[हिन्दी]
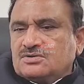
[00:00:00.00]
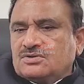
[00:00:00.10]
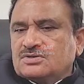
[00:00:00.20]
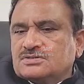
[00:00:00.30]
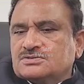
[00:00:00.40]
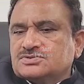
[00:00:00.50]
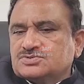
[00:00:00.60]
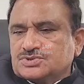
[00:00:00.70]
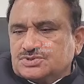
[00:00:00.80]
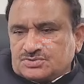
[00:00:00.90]
और
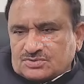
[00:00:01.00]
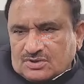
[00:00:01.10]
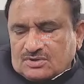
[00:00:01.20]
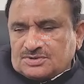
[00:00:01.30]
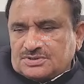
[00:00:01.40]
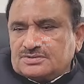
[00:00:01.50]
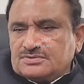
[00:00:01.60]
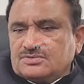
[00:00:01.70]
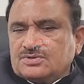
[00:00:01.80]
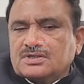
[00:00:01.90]
चूँकि चुनाव है
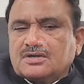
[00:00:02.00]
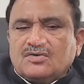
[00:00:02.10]
और